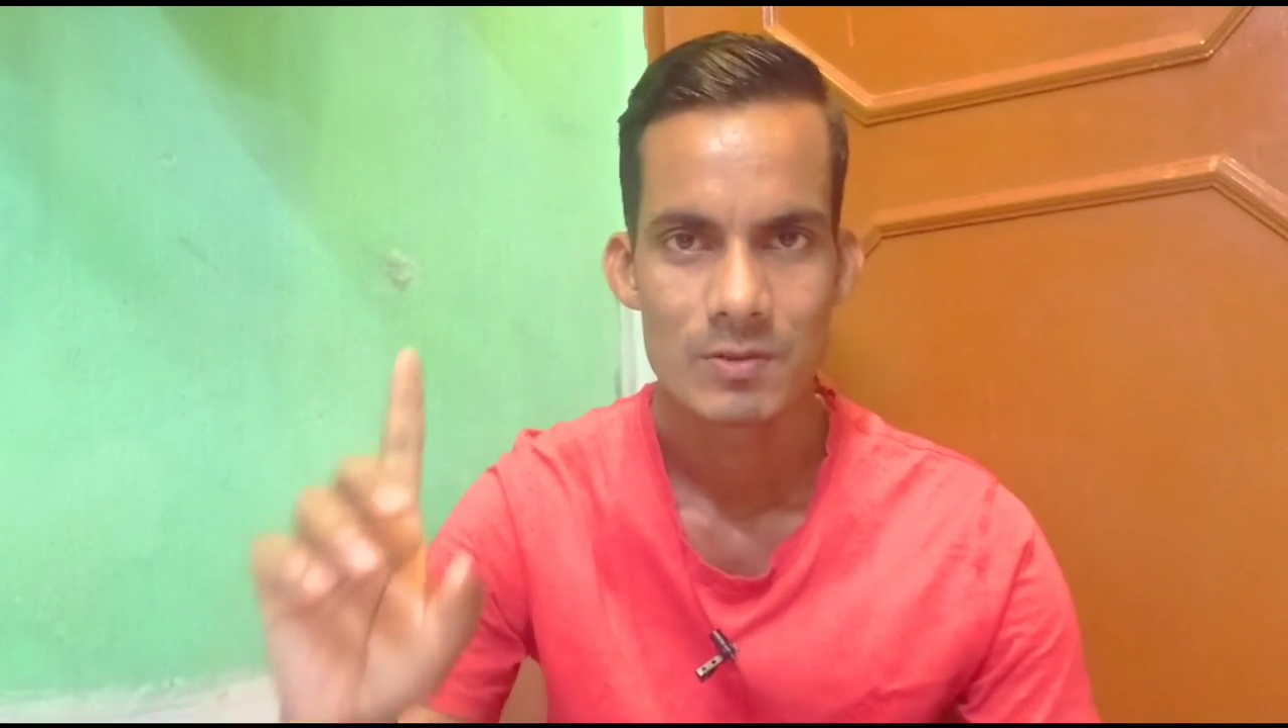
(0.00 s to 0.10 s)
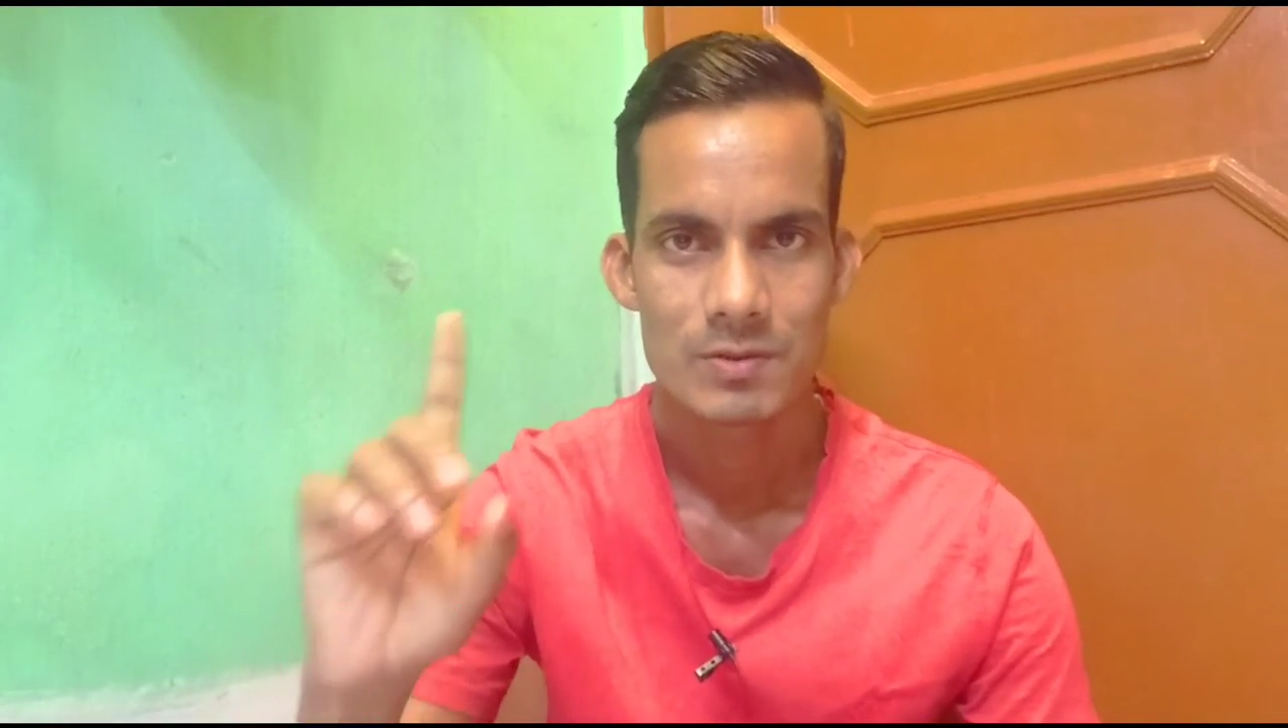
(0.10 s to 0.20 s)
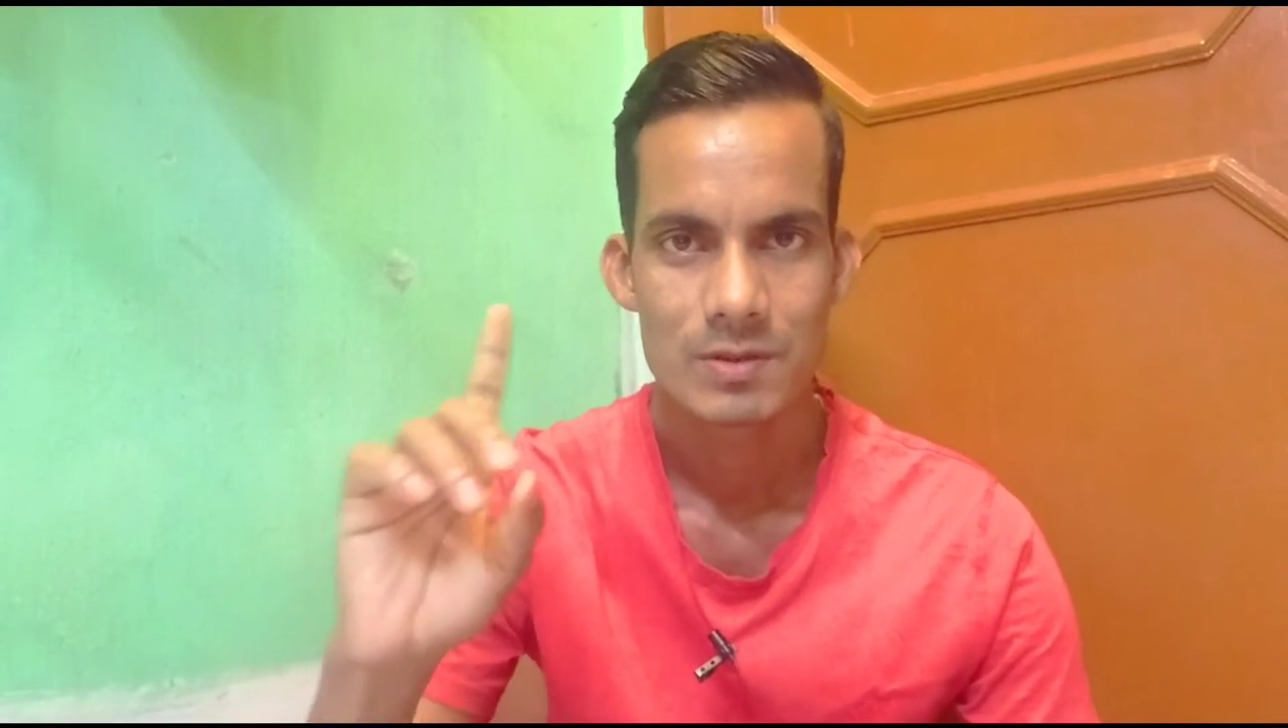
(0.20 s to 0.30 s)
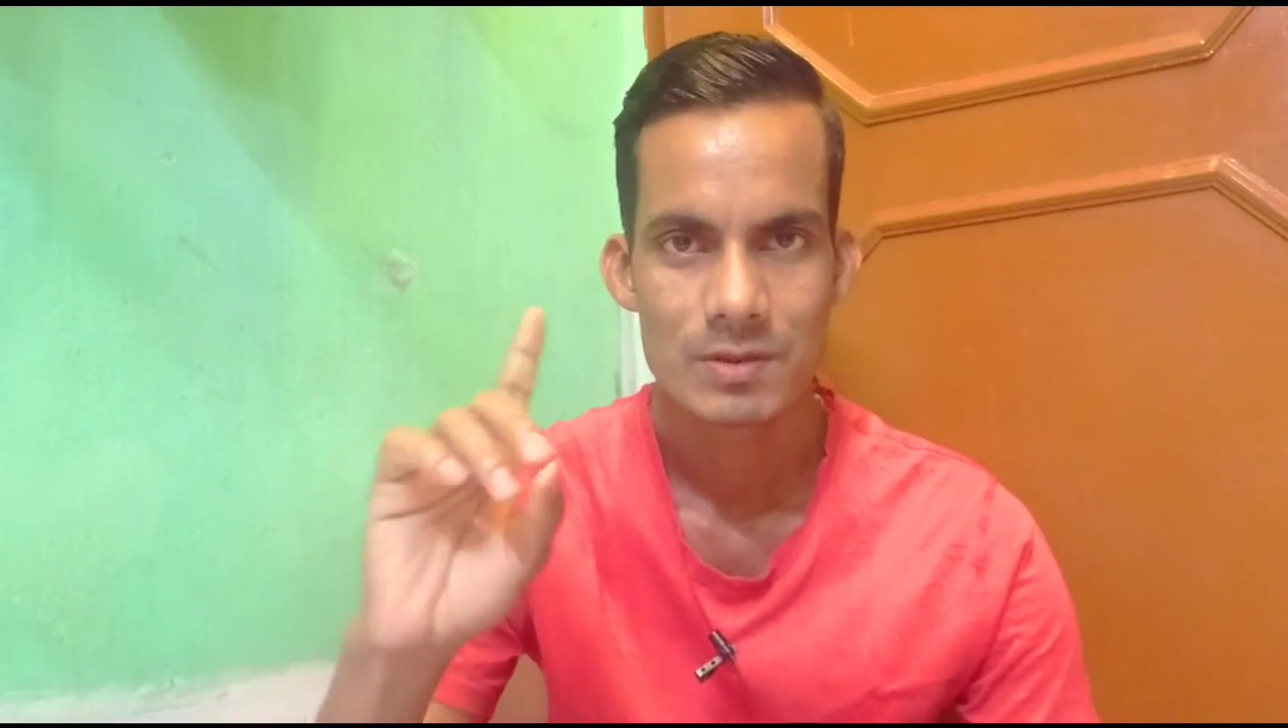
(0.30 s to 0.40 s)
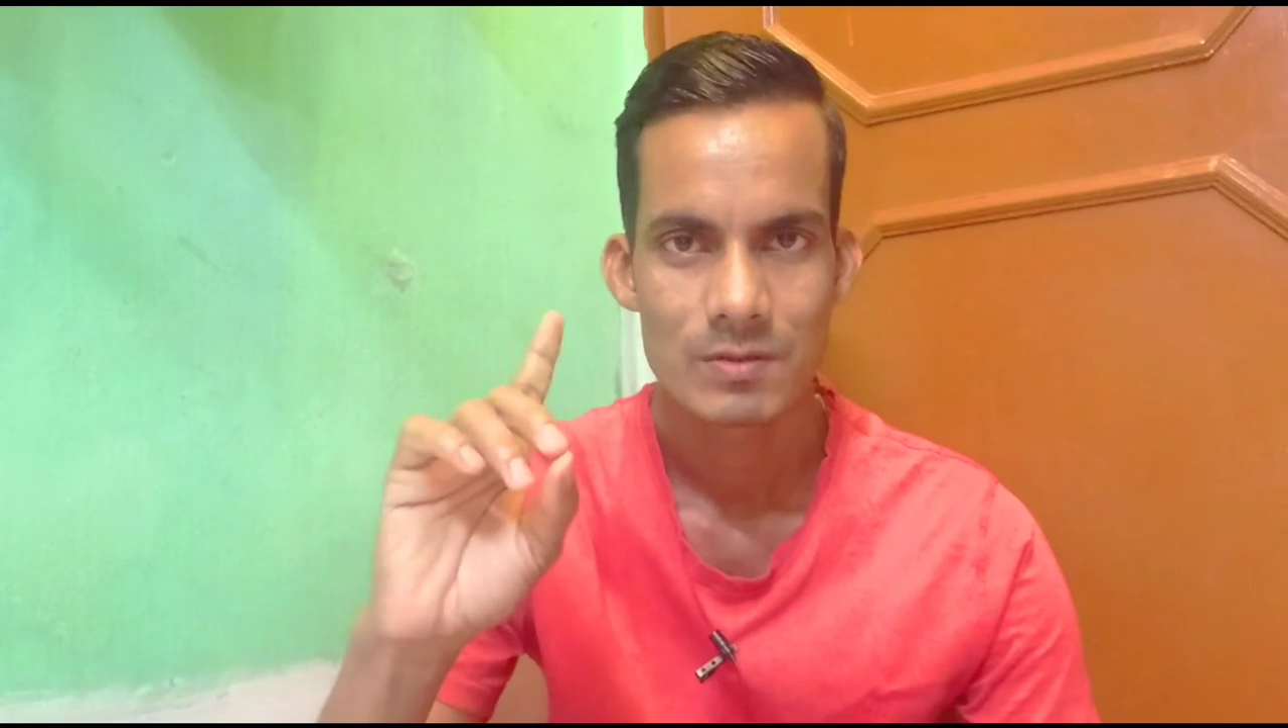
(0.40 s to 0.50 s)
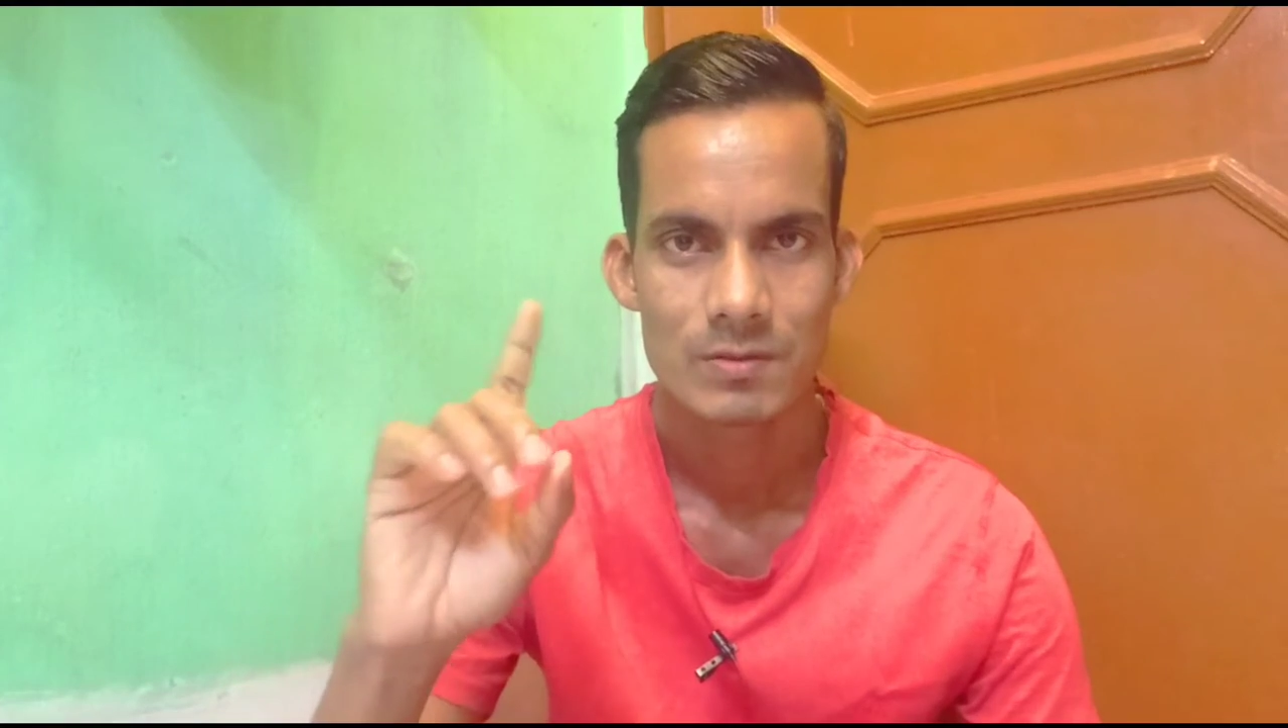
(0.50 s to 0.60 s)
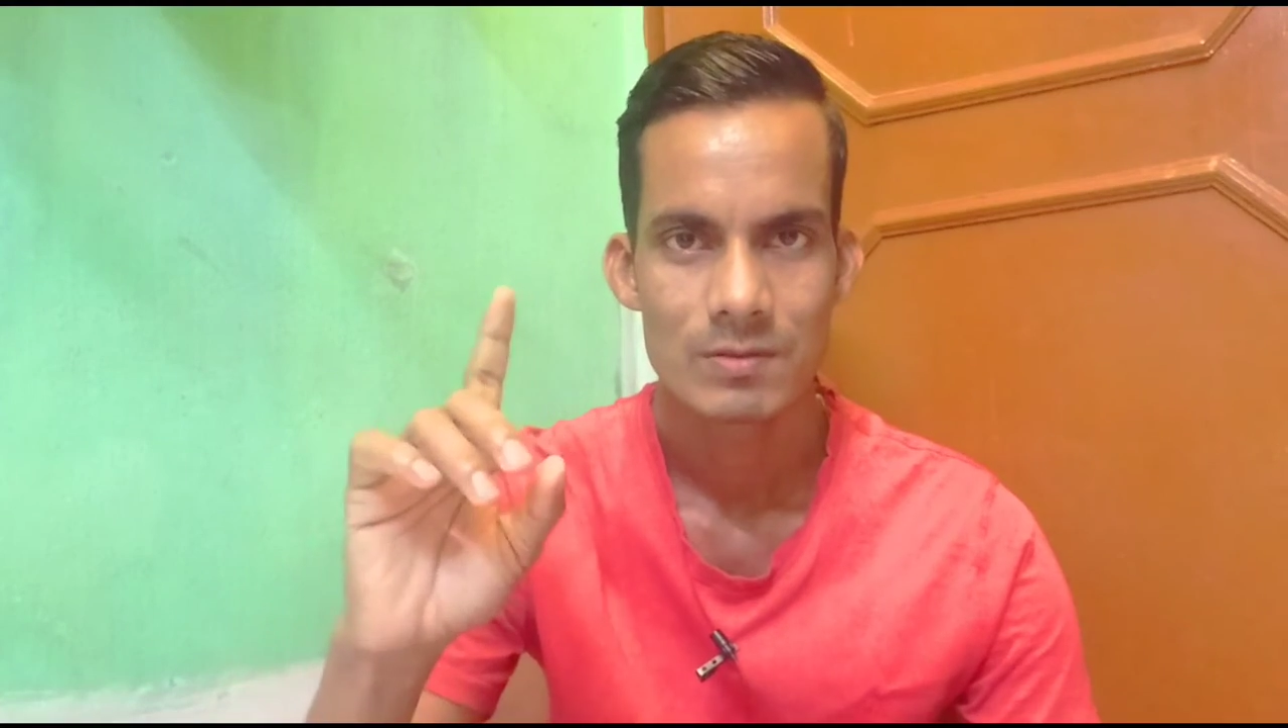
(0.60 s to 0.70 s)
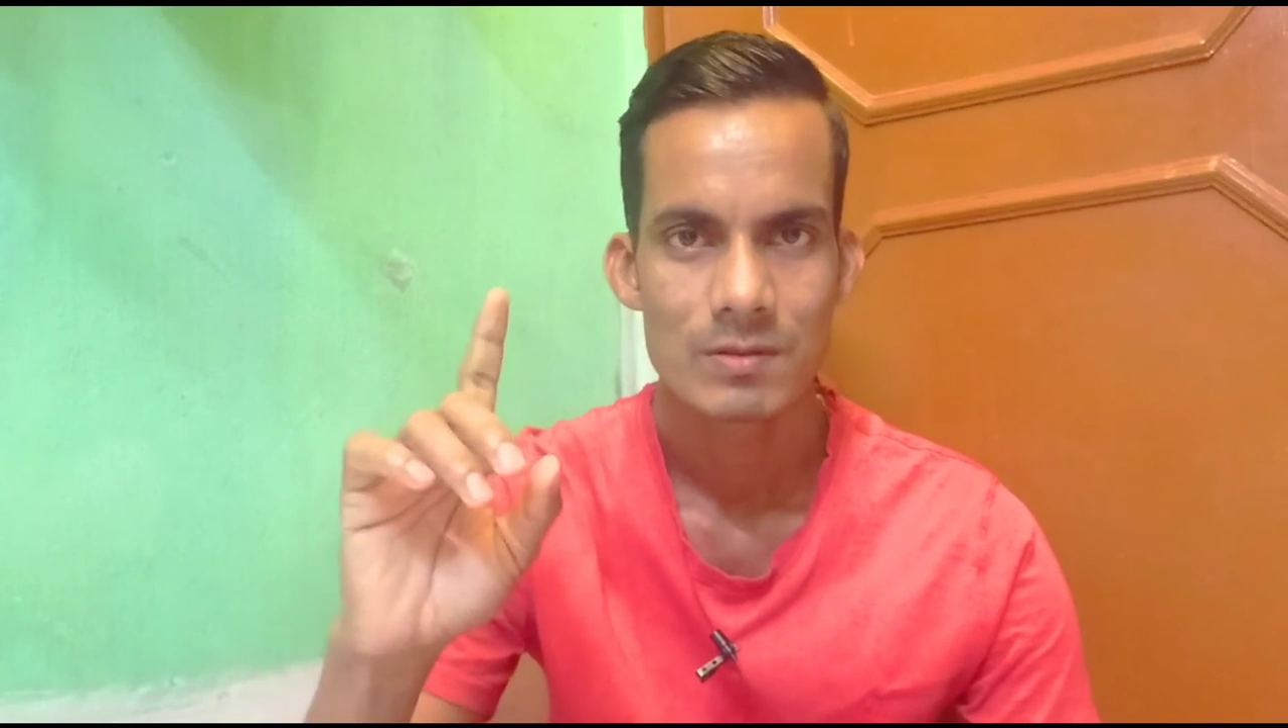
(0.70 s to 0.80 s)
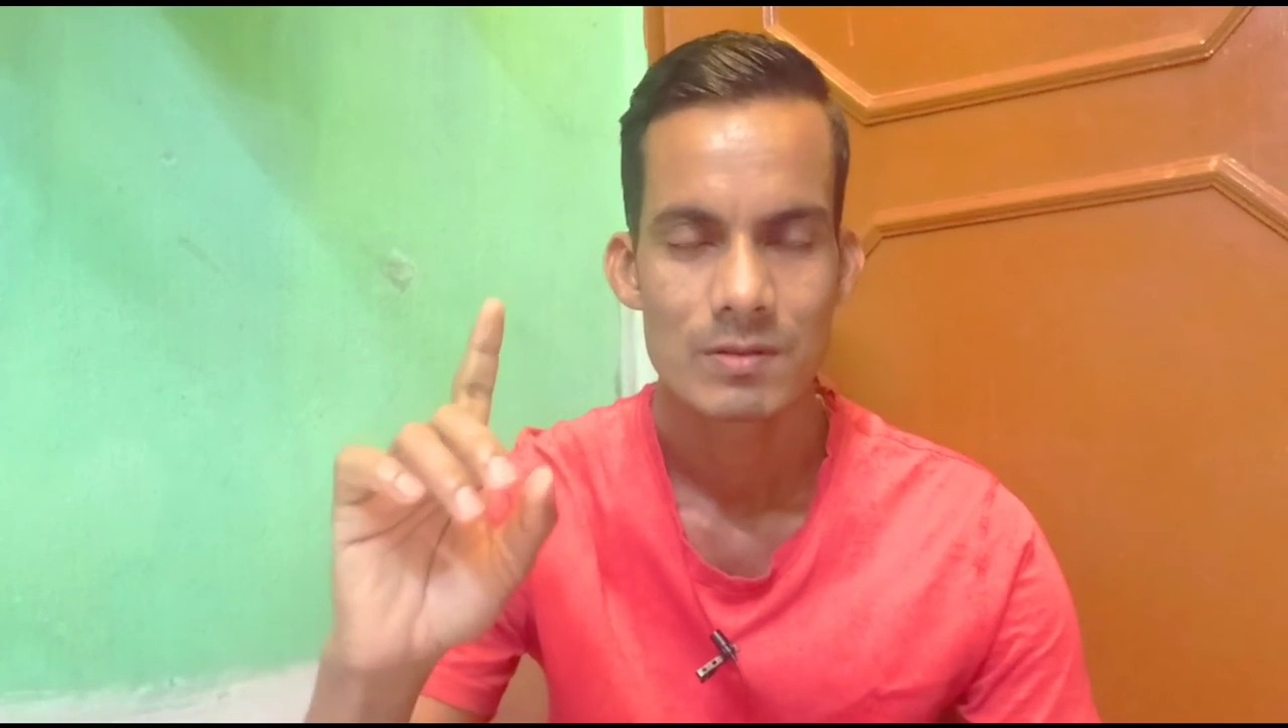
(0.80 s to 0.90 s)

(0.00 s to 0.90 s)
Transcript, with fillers: माउस को